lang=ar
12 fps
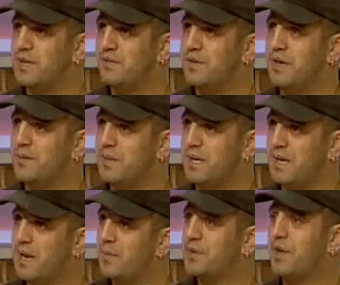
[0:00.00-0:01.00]
بندق فيها
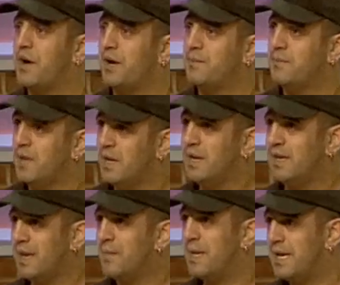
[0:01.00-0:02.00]
بيا مطاعم
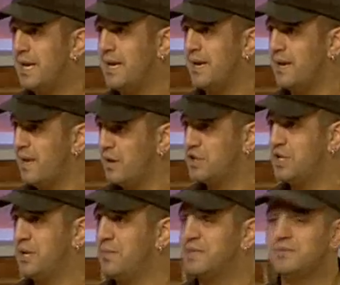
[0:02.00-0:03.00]
يا ملاهي يا اي
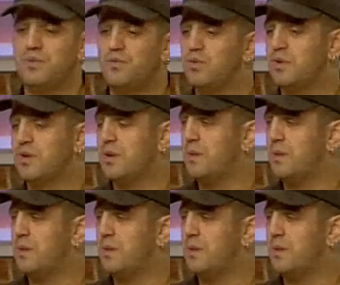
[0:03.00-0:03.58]
شيء بس بنفوت